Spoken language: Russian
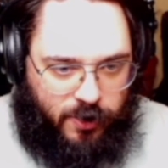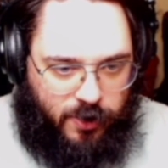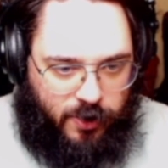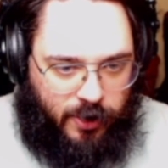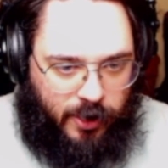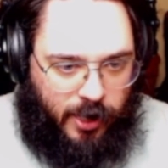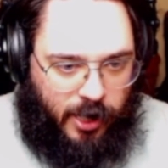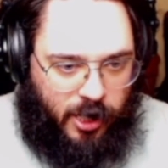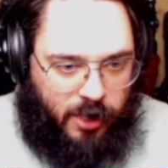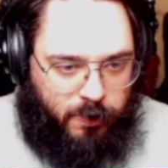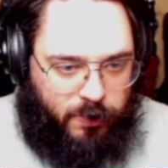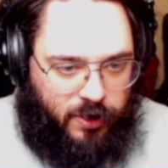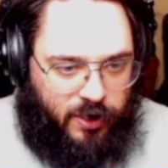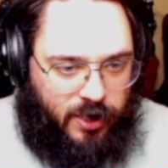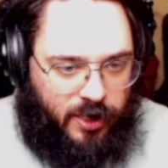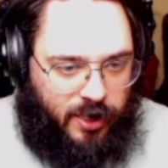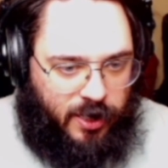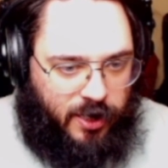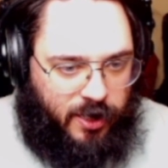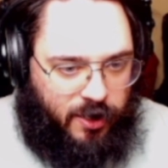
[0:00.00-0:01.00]

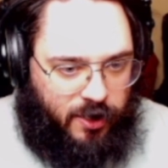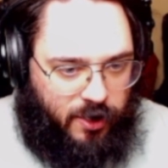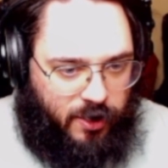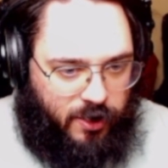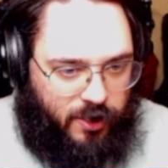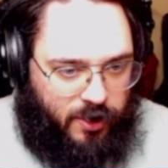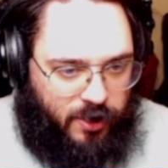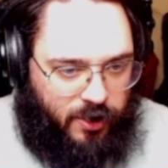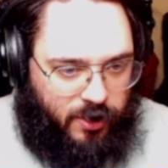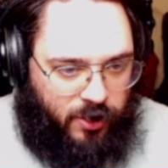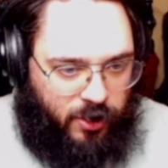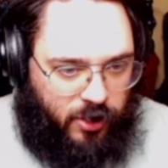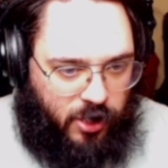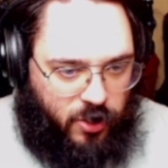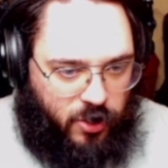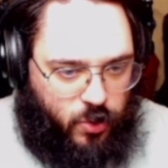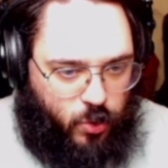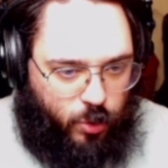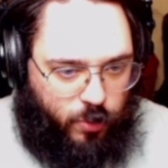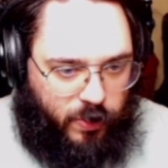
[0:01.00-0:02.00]
лямбда, э,
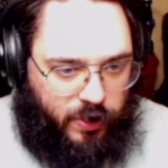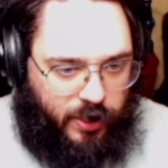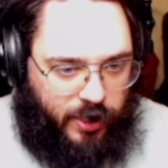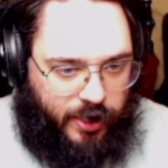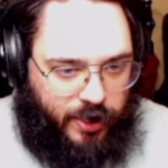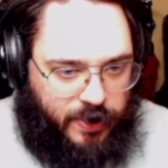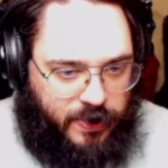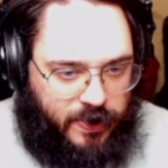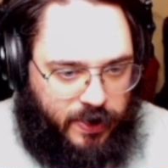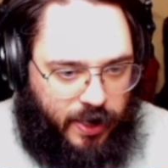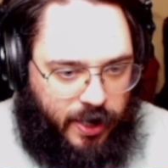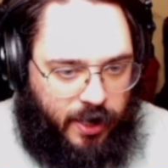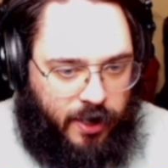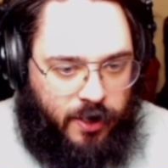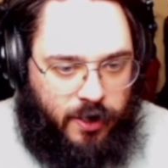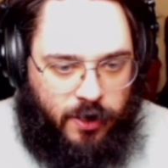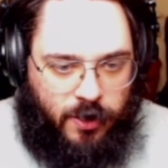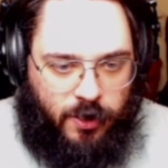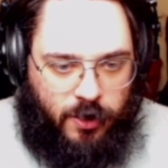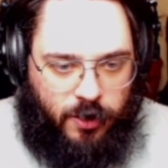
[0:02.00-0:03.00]
недорисованное Z
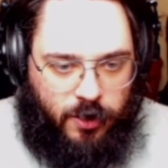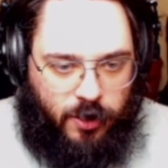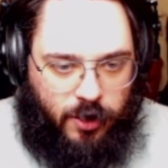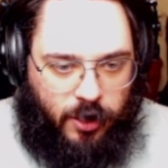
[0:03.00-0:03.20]
и